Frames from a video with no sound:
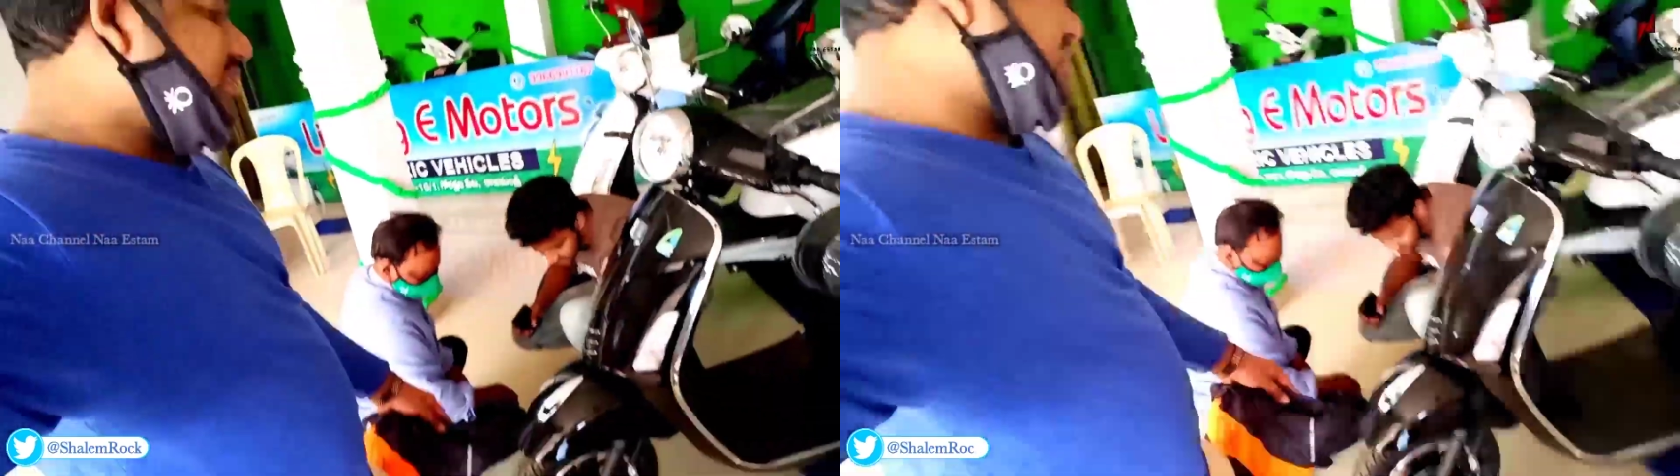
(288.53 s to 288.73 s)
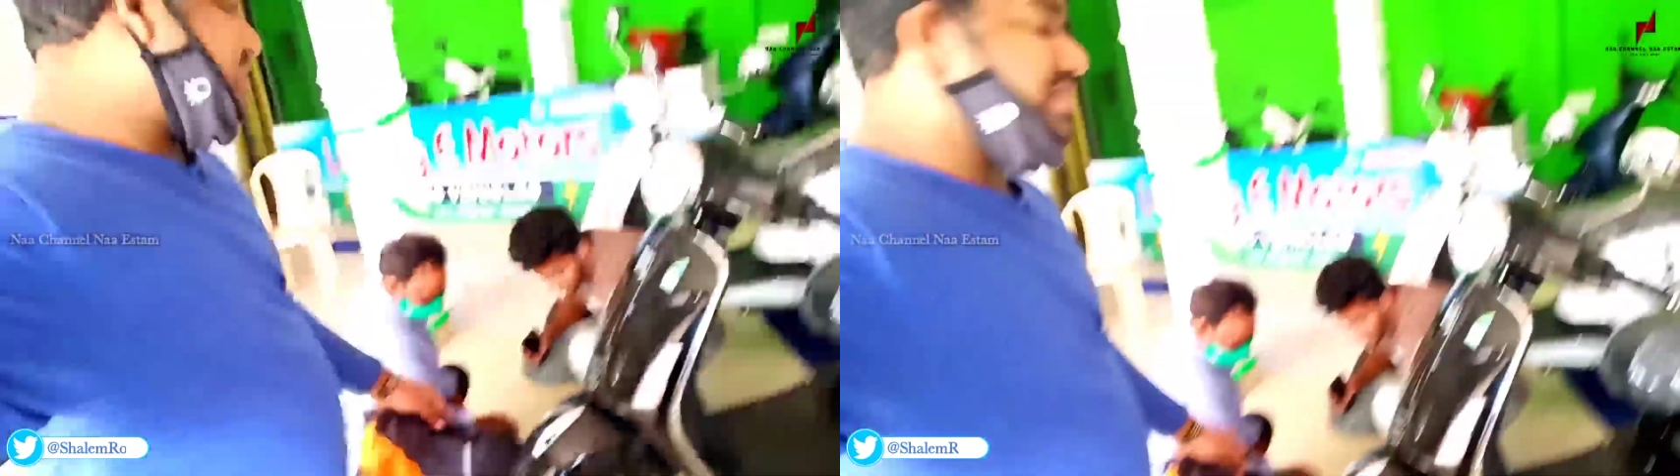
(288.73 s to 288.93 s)
ఇది
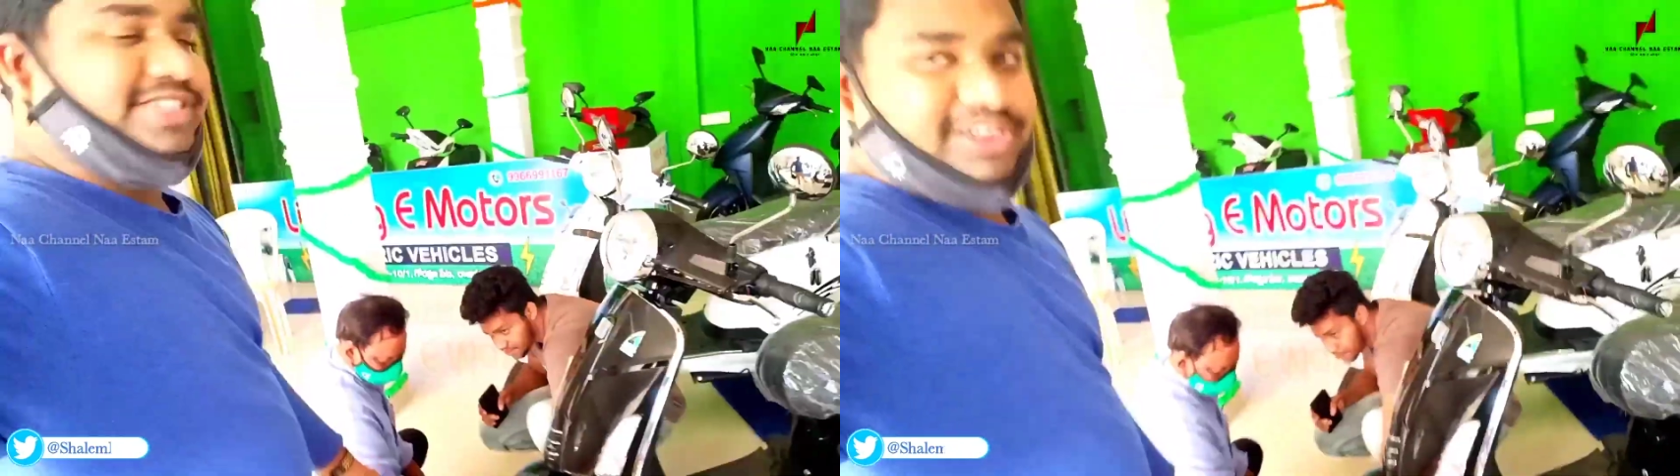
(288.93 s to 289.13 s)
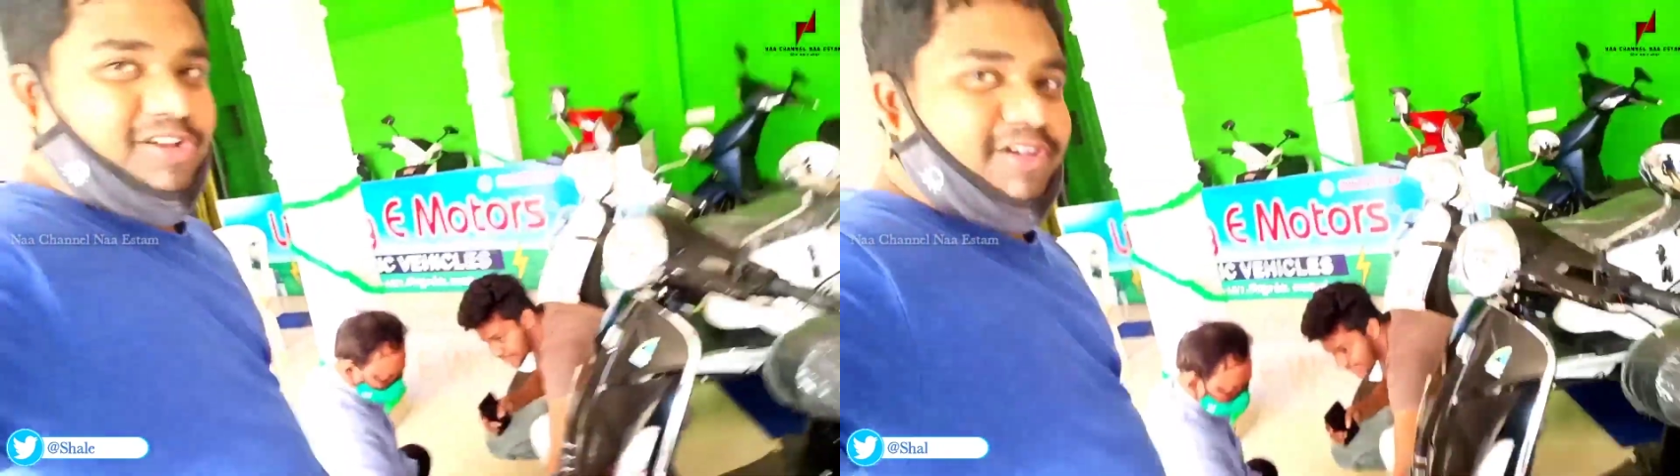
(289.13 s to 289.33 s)
అందరూ
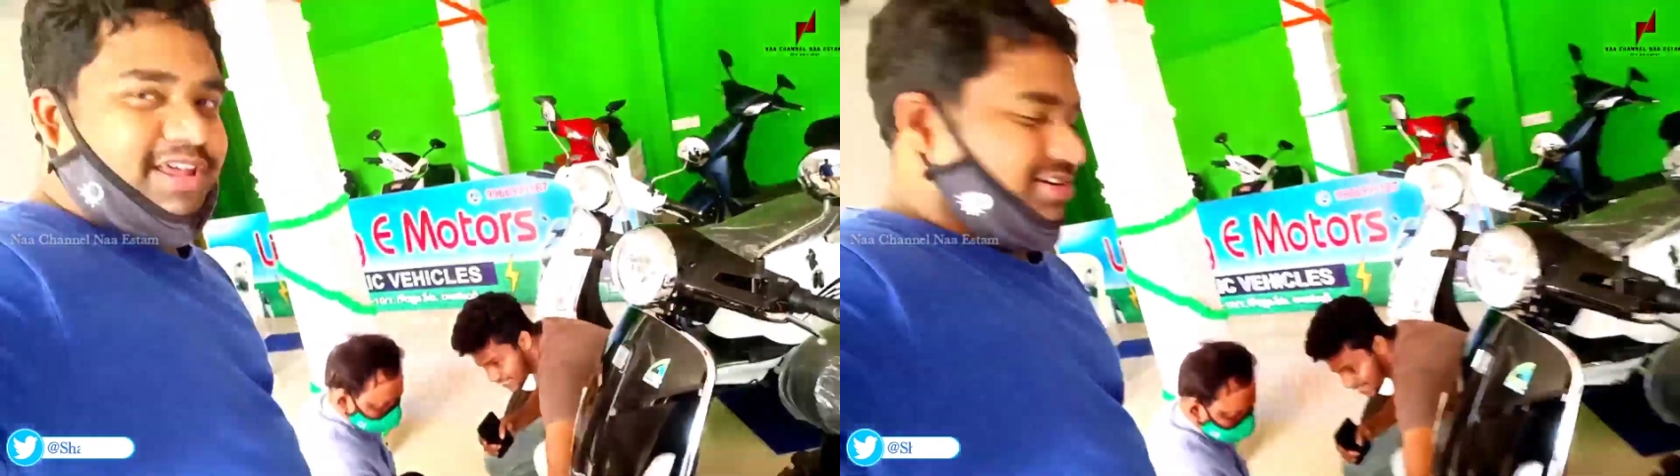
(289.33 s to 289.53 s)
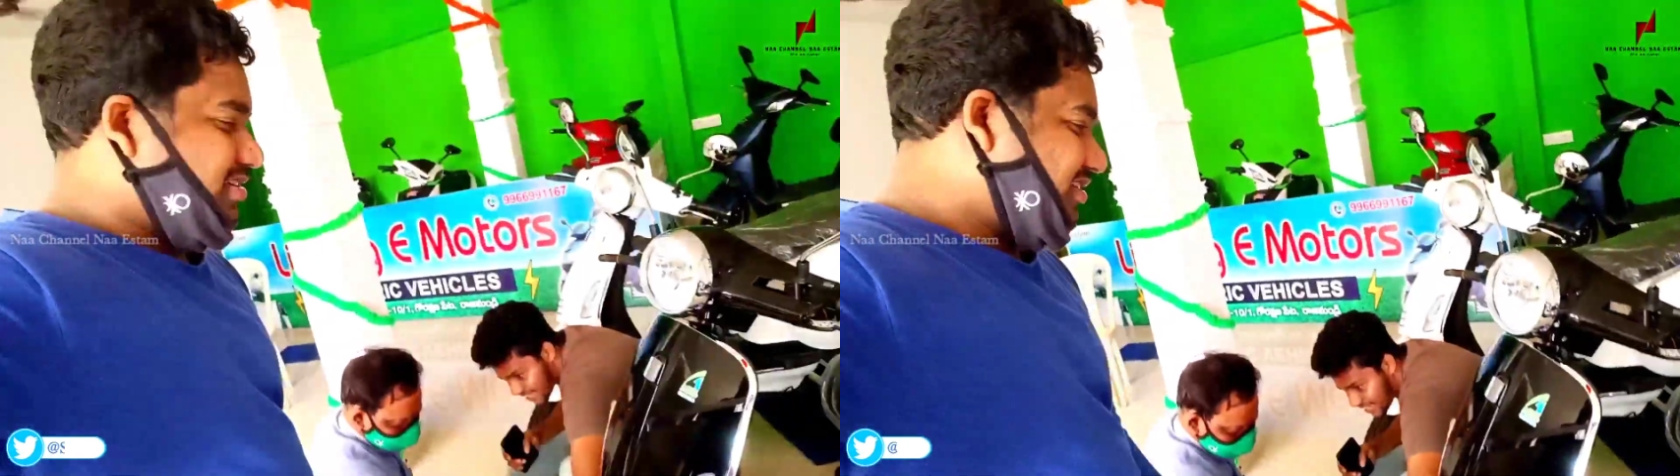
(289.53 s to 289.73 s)
హెల్త్
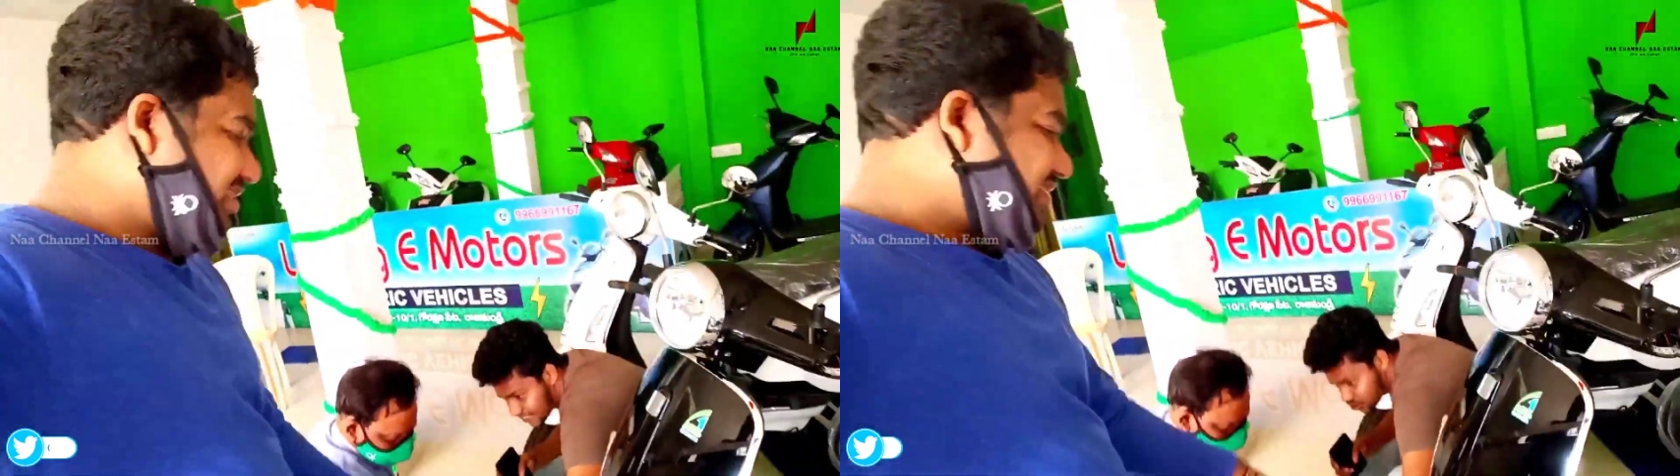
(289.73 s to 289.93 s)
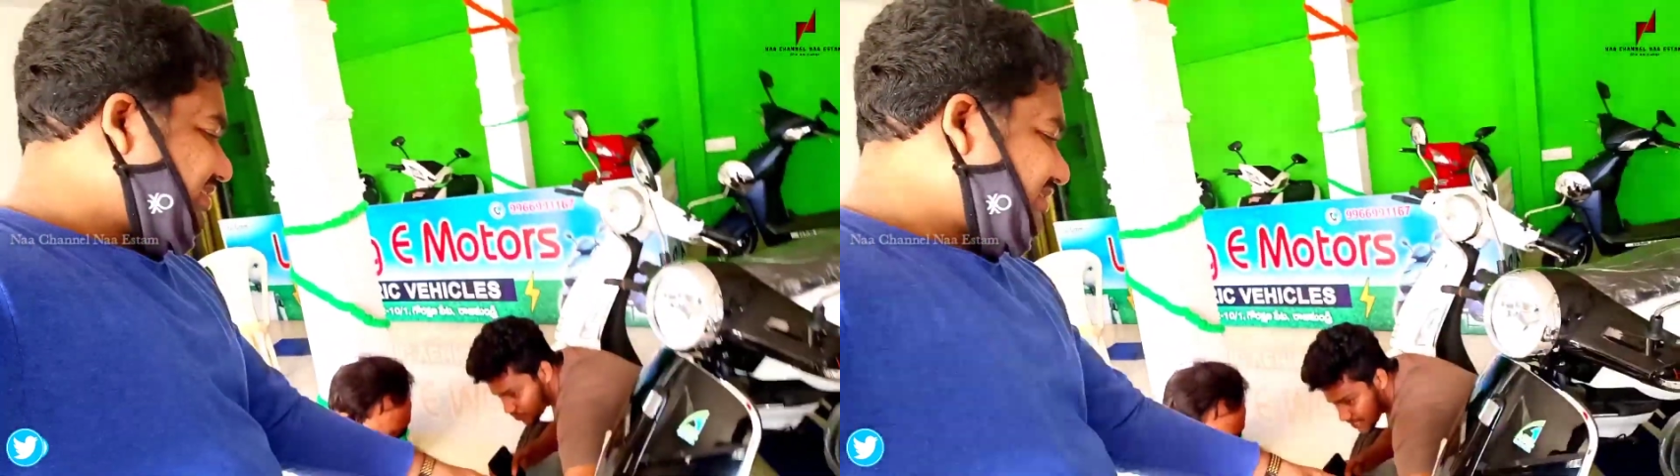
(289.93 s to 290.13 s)
కండిషన్
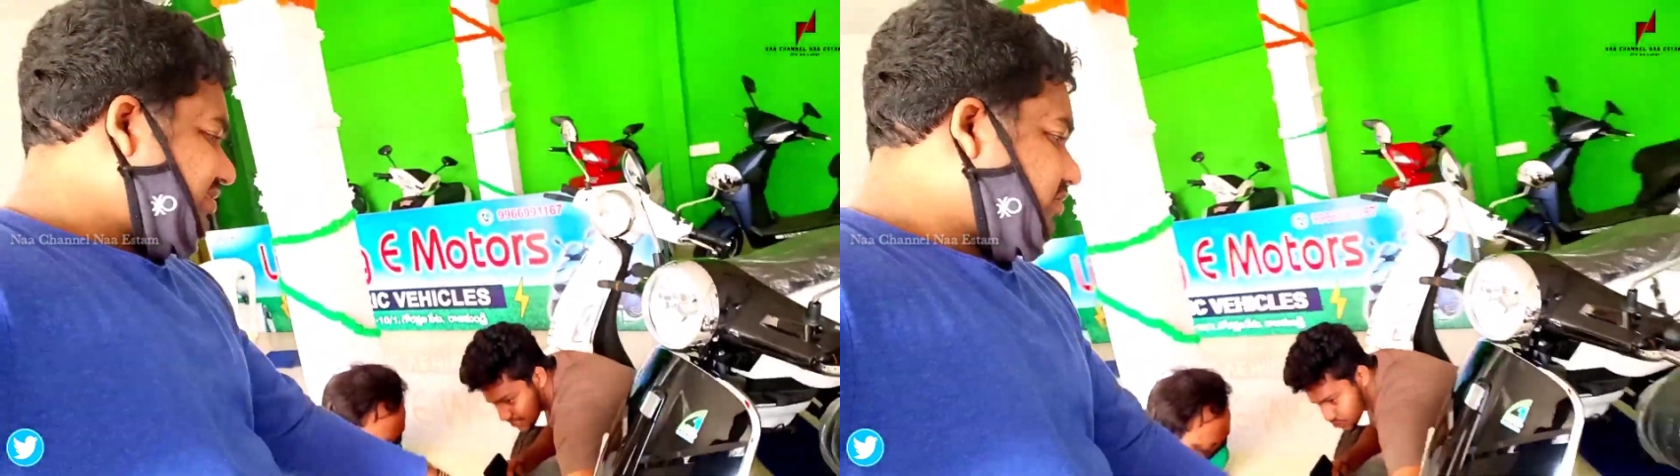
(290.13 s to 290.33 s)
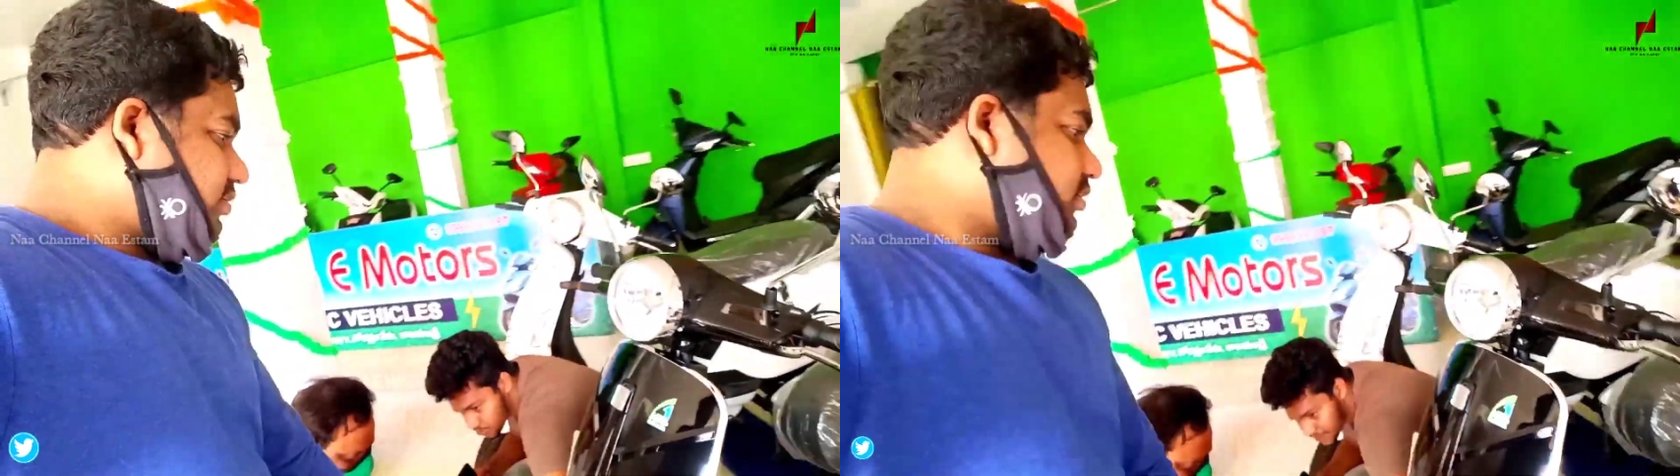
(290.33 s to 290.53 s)
చూస్తున్నారు
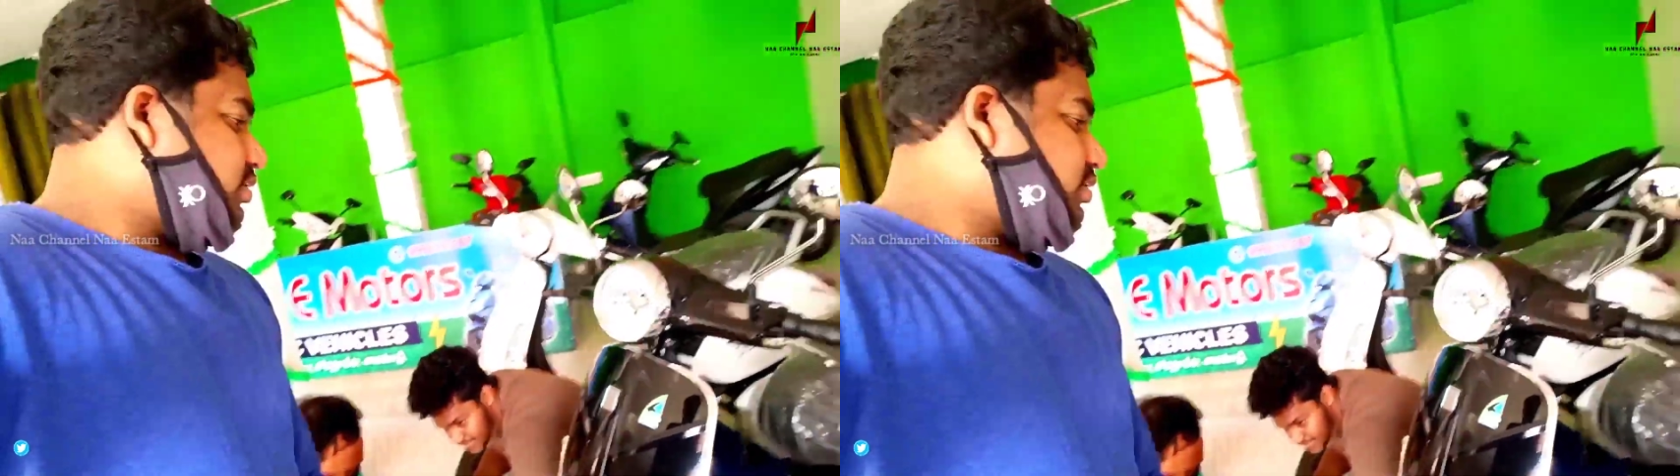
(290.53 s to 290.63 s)
అనమాట